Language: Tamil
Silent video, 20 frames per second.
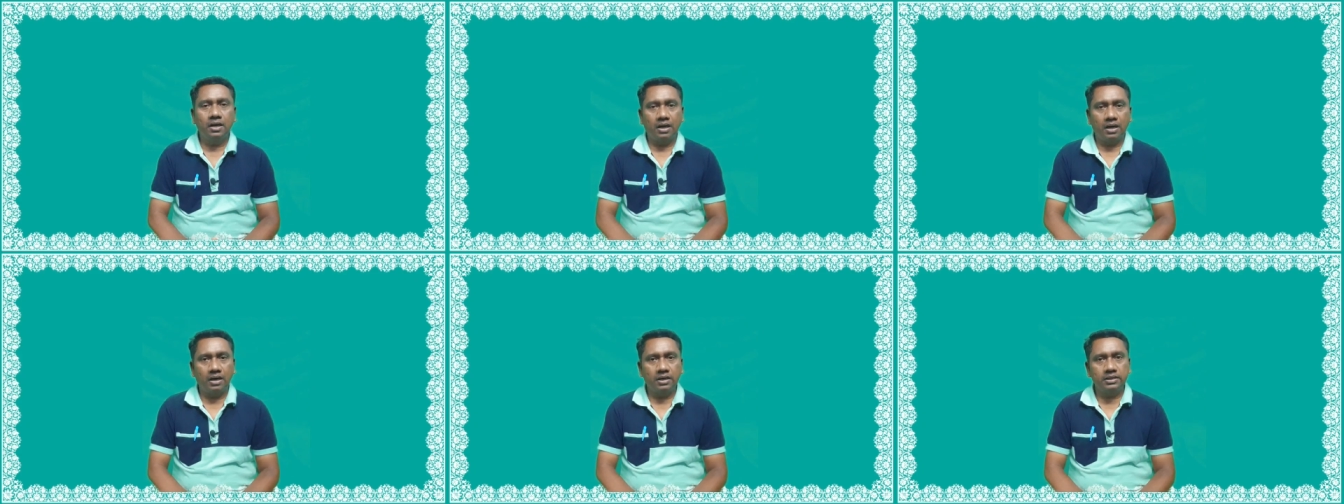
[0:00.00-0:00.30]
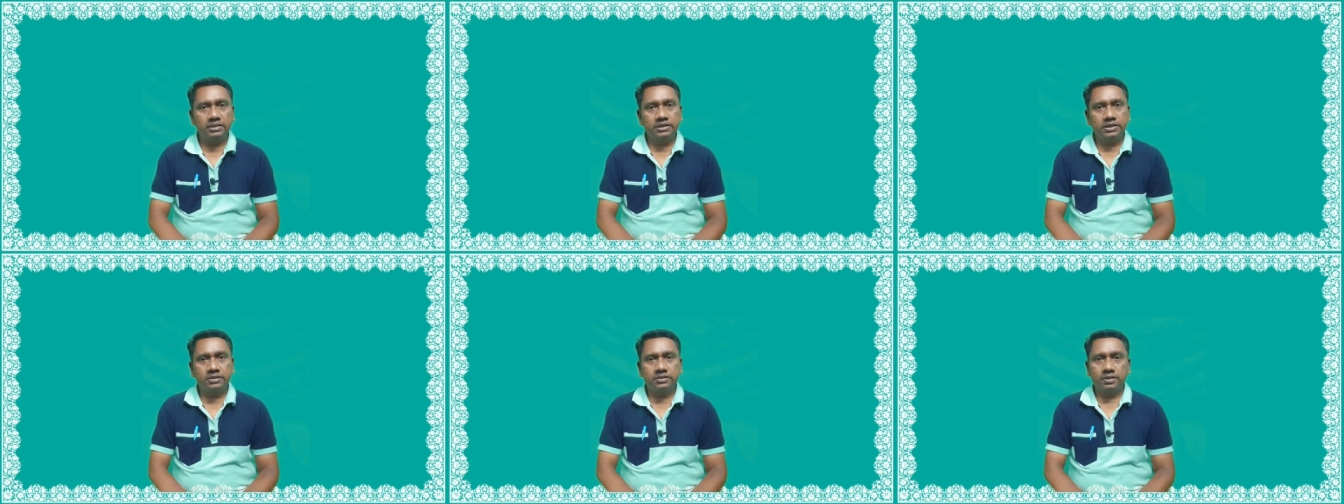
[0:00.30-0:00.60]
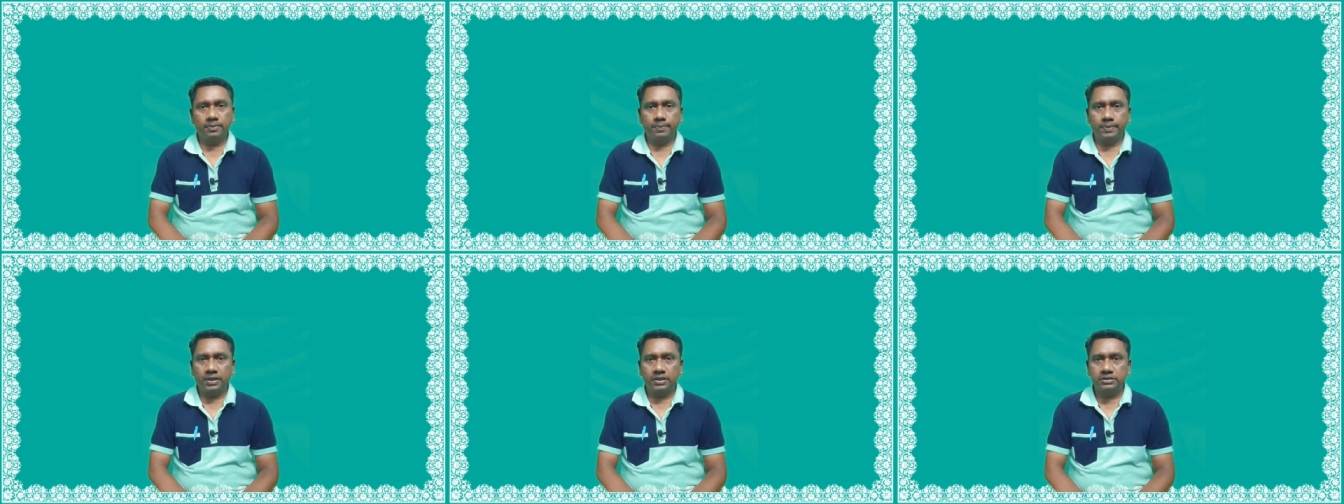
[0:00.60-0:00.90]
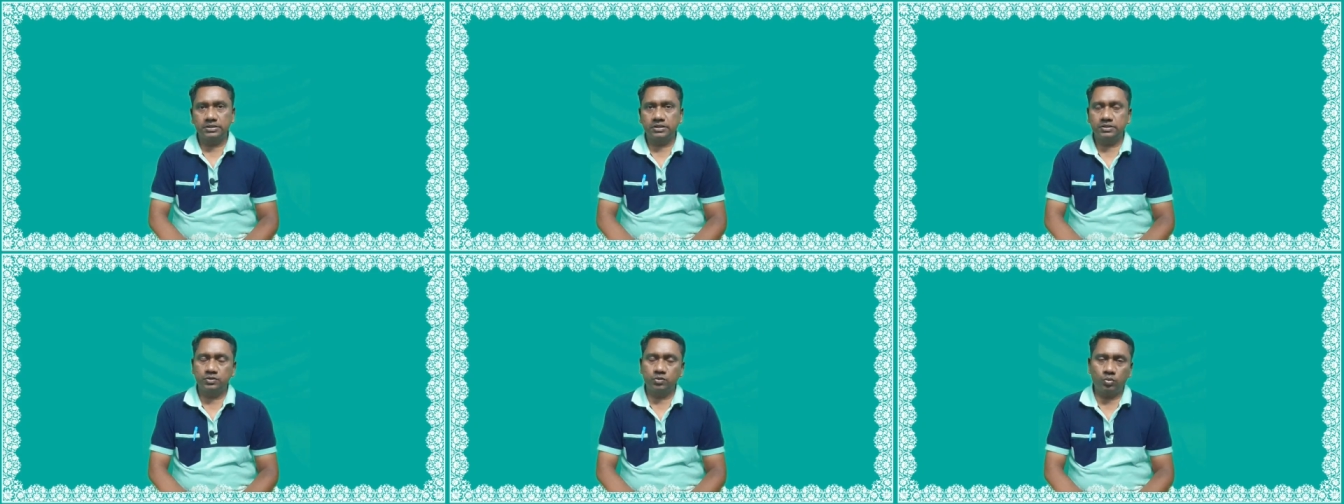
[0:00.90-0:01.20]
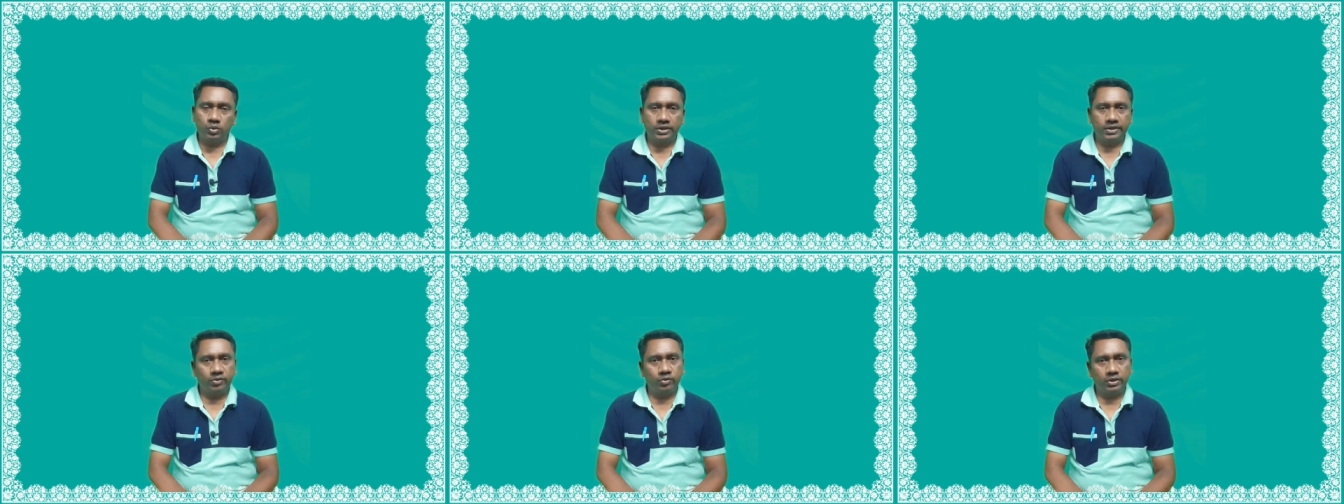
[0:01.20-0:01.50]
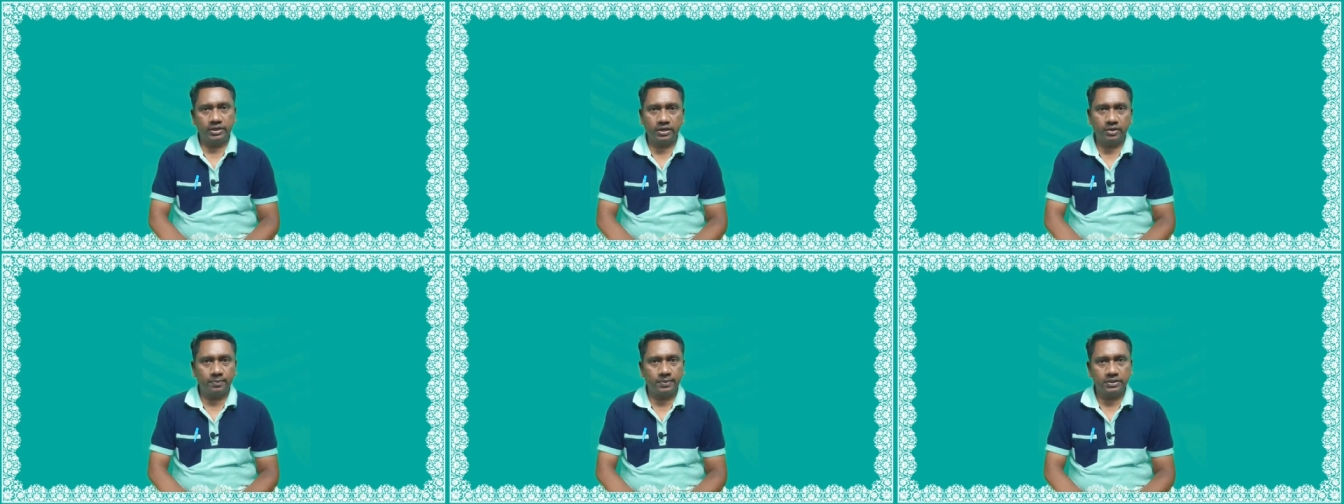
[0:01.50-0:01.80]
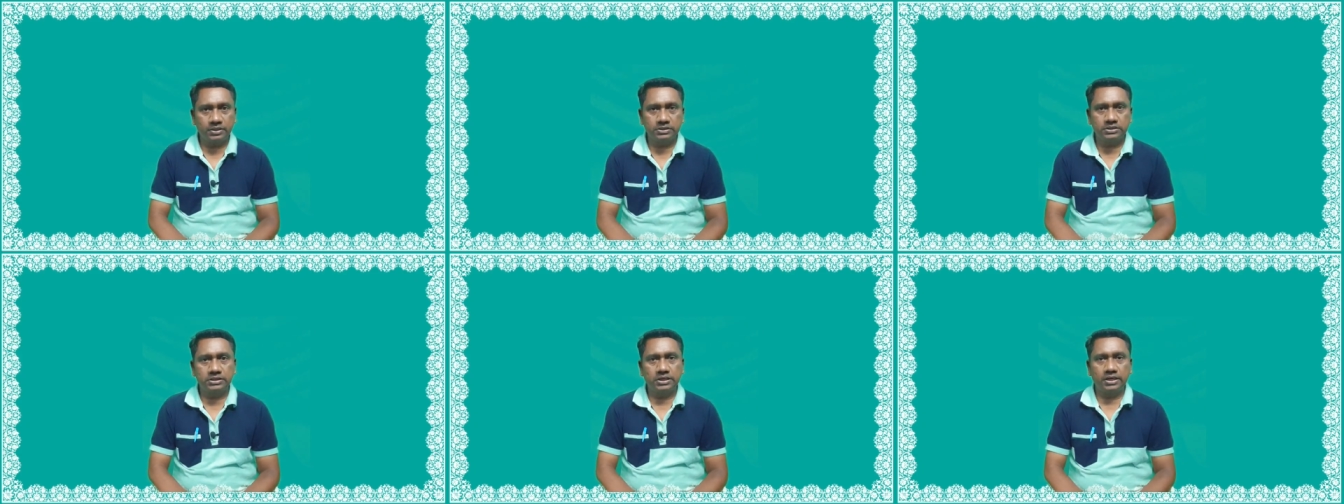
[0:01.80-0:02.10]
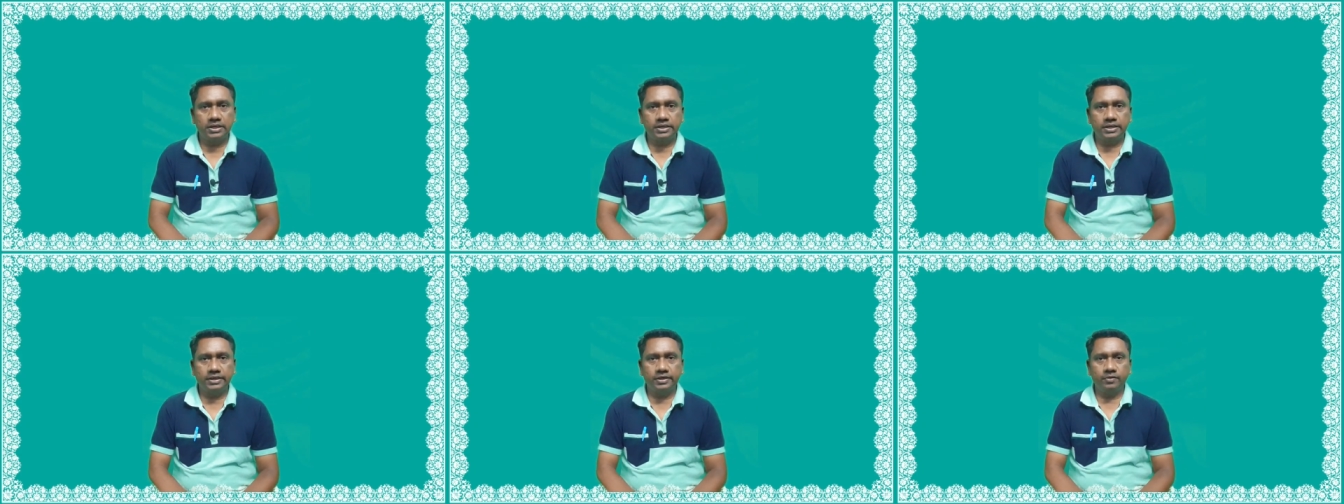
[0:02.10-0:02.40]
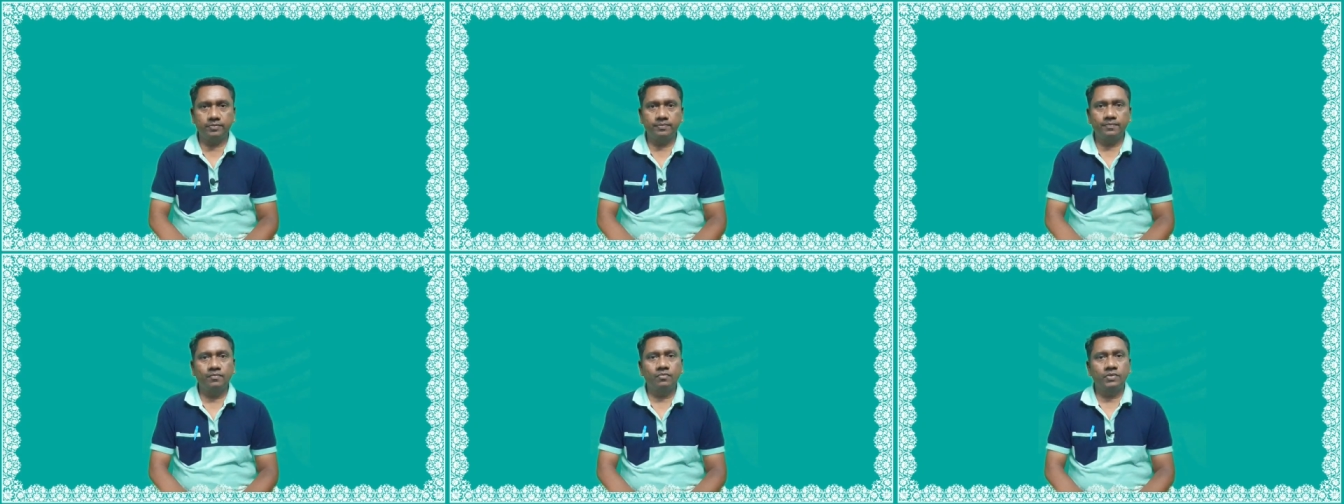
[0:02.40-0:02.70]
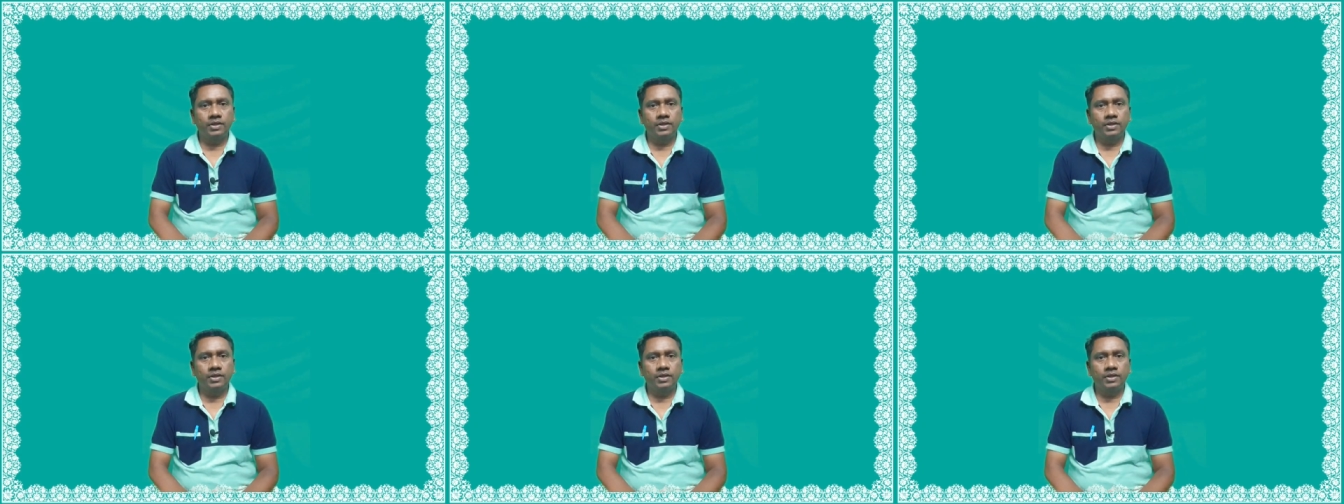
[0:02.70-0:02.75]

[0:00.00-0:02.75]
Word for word: அடுத்தடுத்த ப்ராசஸ் உடனே உடனே நமக்கு ஸ்டார்ட் ஆகிடும்